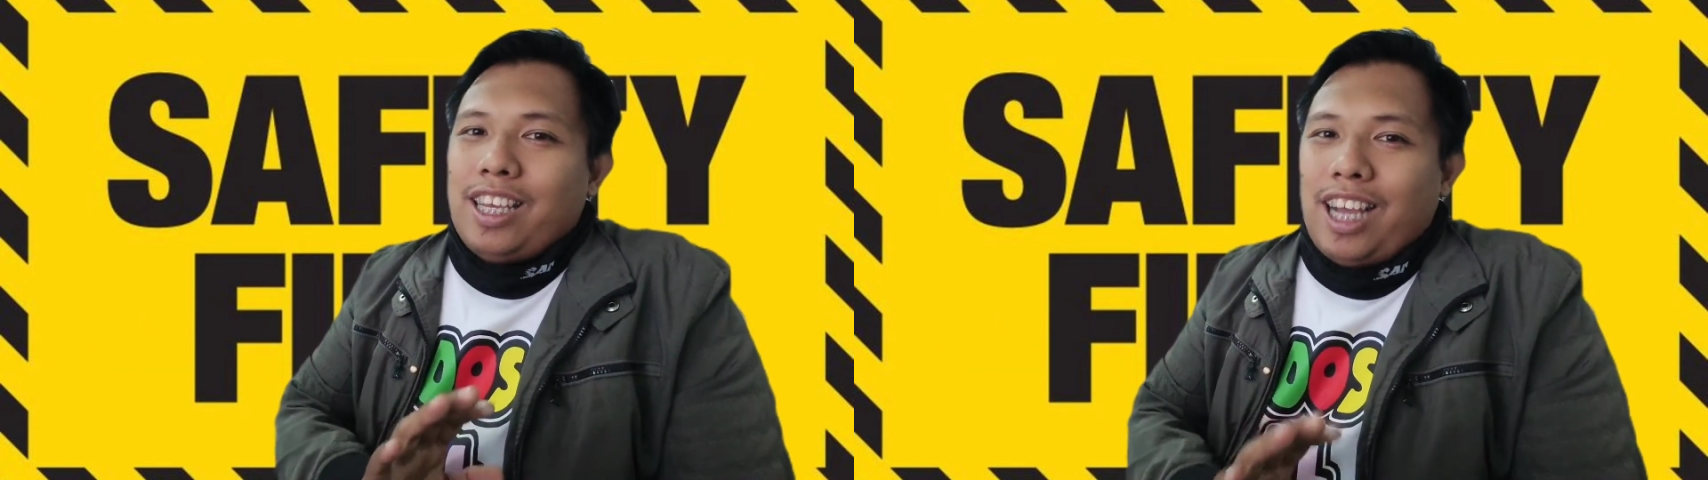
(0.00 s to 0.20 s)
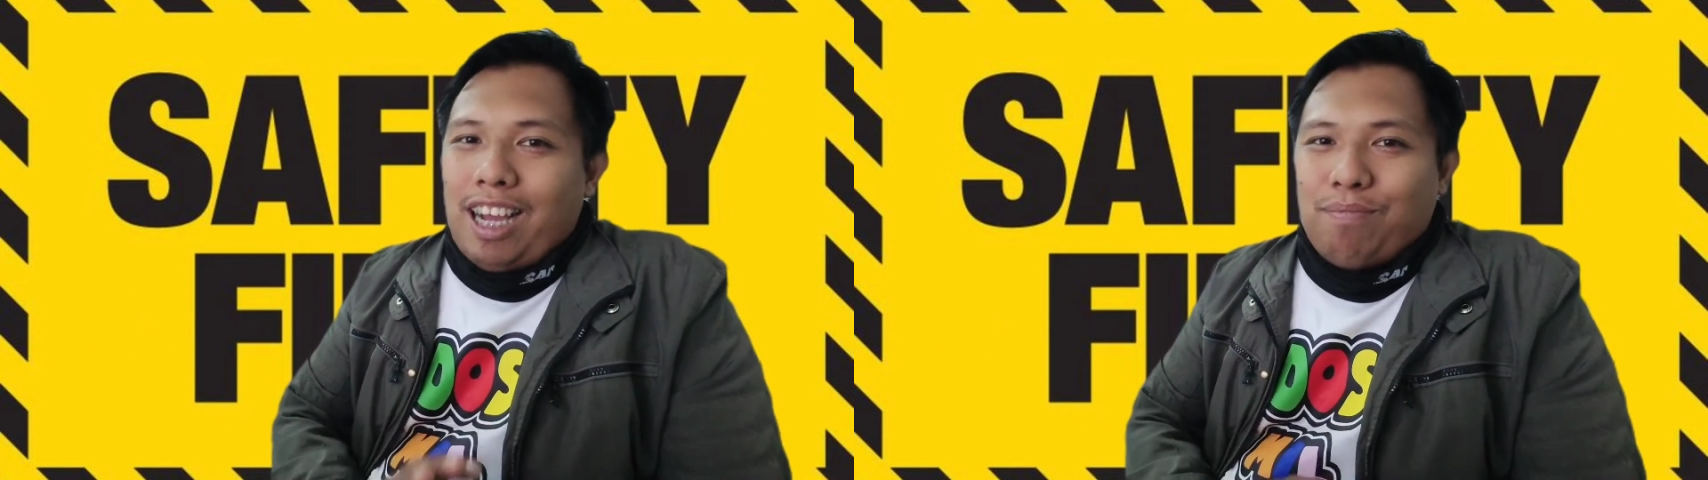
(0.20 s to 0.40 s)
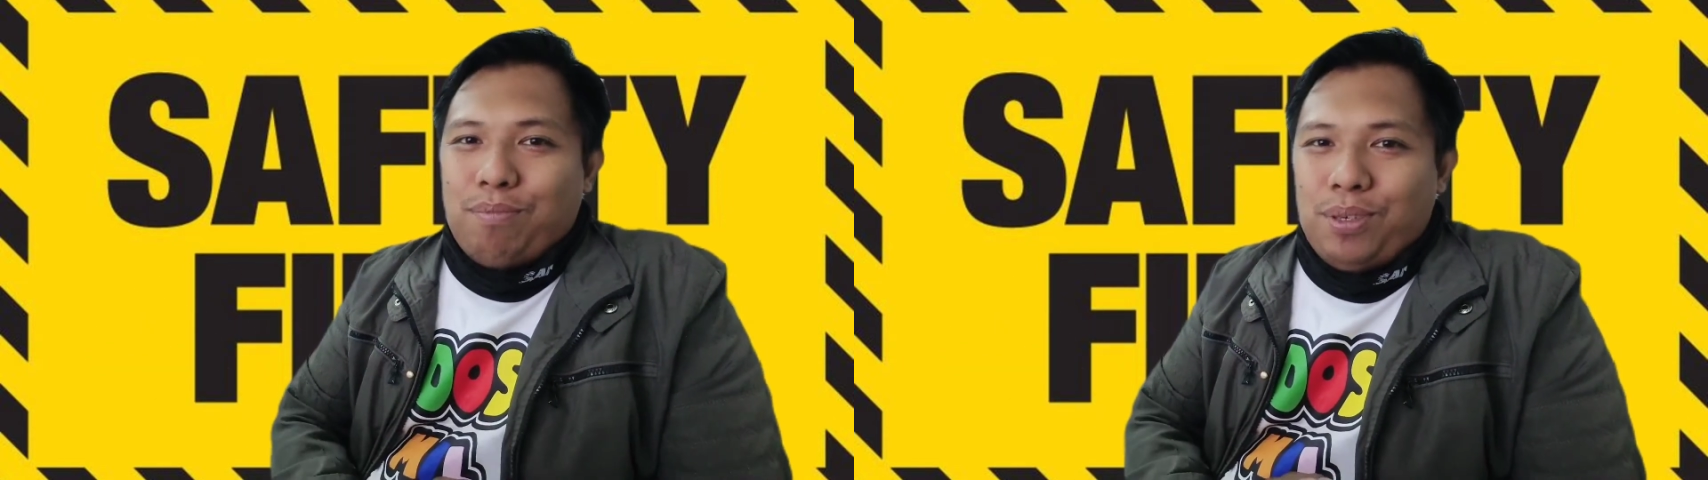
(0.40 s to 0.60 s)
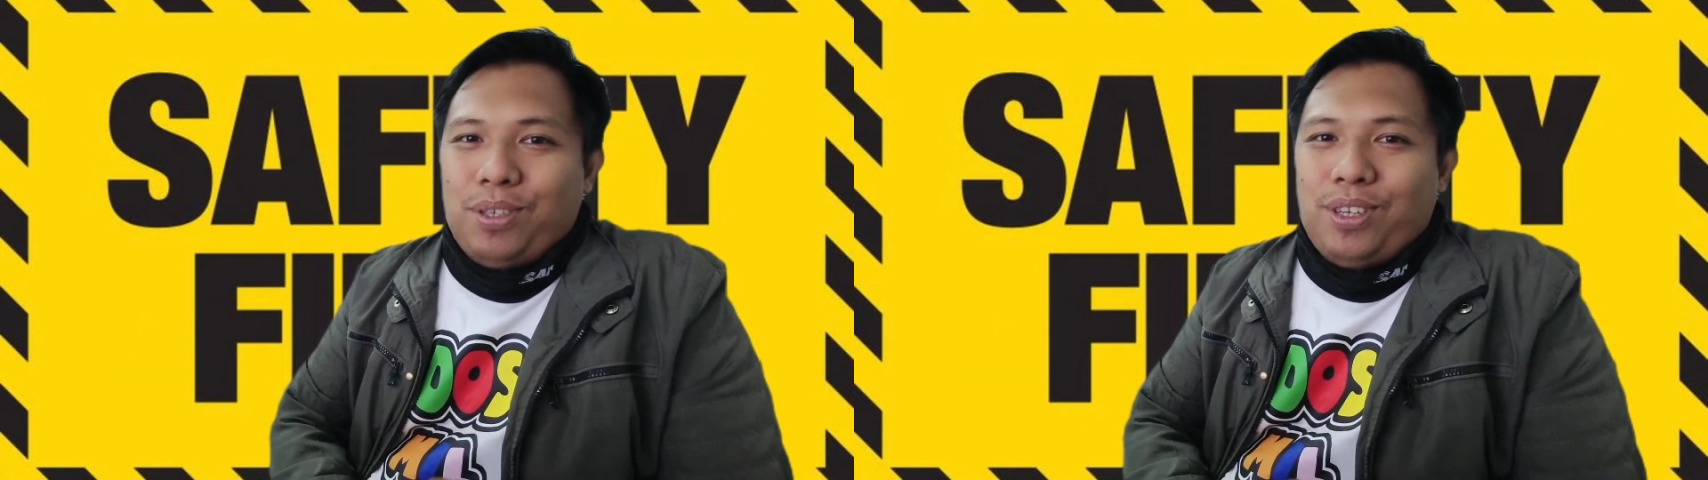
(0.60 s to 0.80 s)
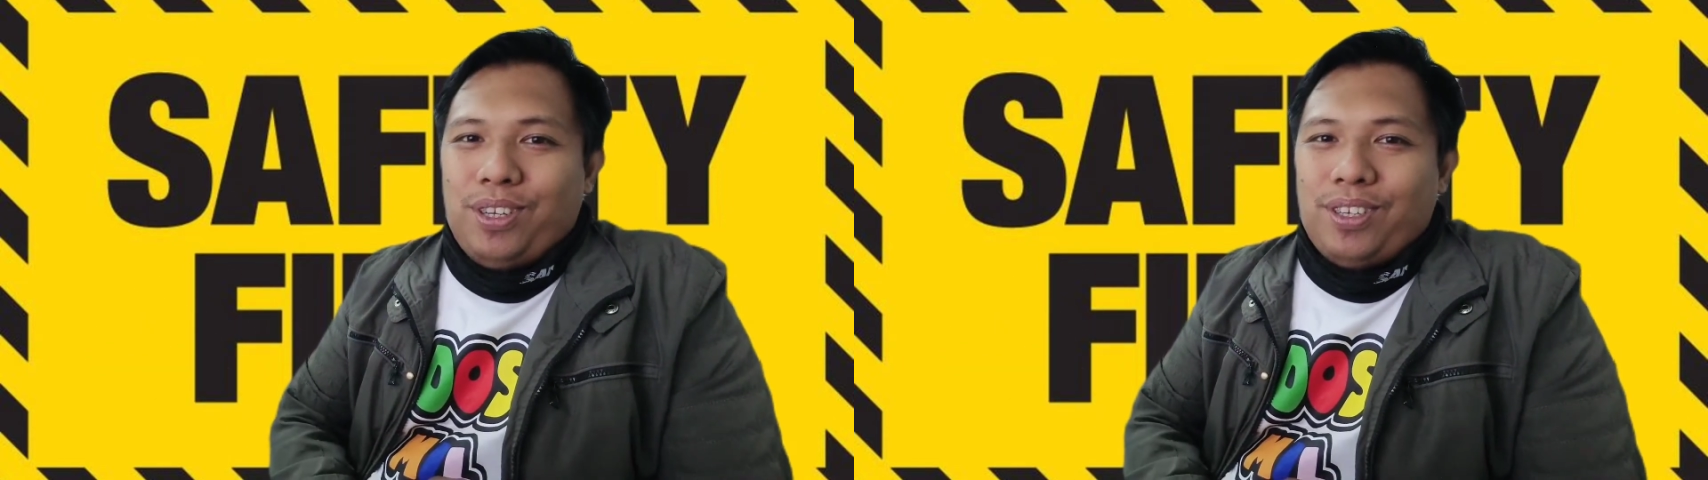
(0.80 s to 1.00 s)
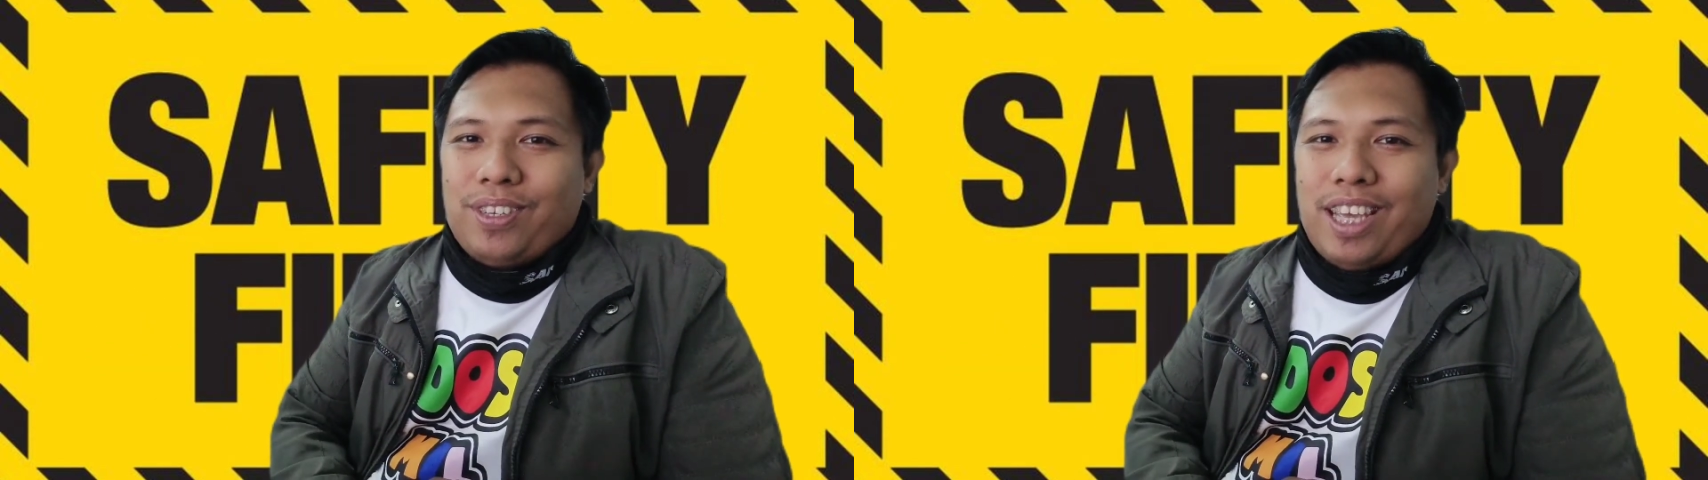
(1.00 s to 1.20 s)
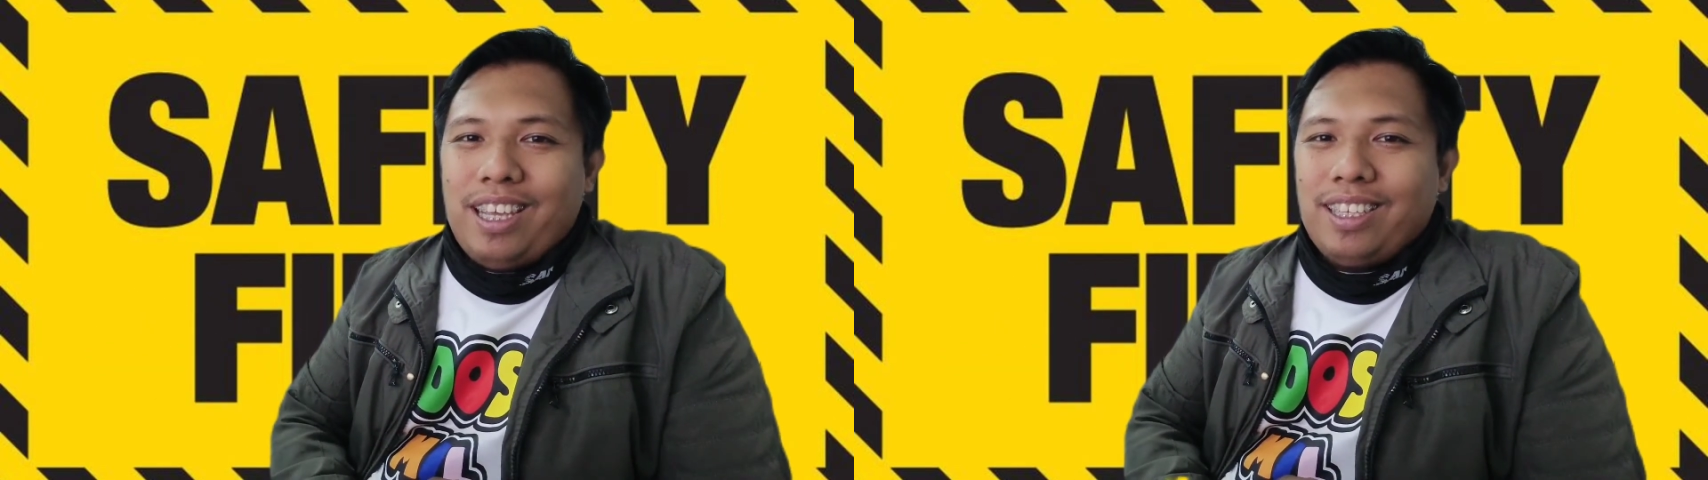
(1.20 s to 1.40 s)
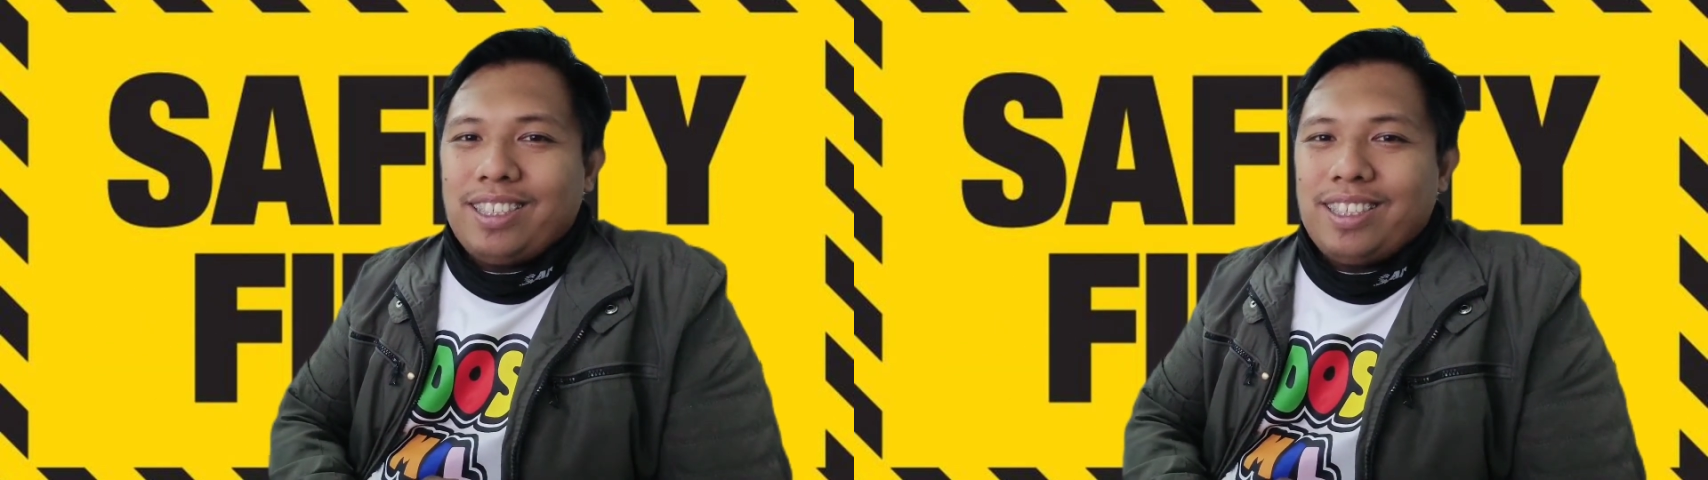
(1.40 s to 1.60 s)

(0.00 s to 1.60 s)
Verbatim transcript: humble. Okay?